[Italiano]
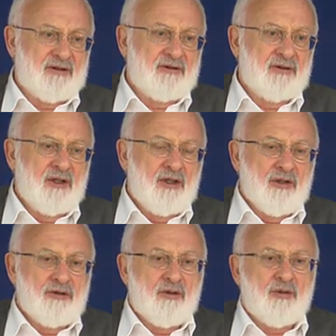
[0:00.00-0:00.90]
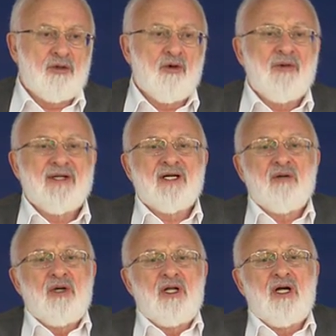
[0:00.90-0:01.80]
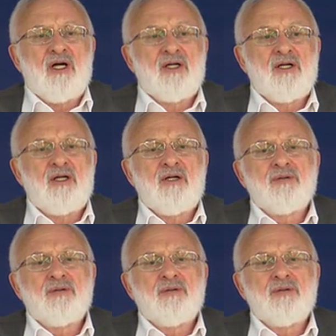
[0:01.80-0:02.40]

della realizzazione fisica